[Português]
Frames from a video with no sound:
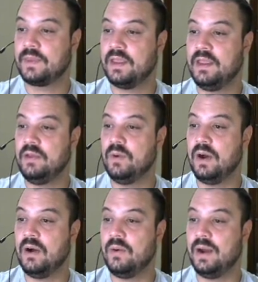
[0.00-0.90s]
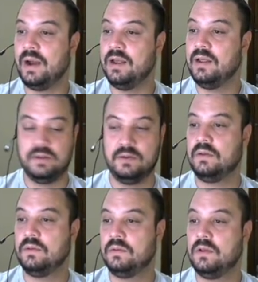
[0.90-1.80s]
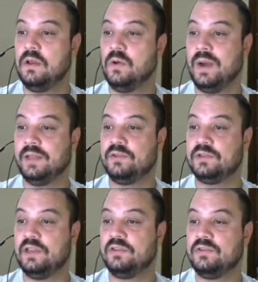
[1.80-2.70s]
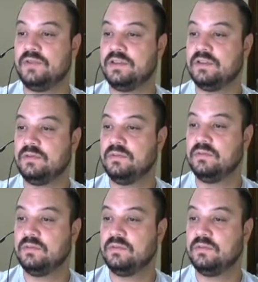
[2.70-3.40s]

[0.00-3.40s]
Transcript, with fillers: igual a 400 vezes 1,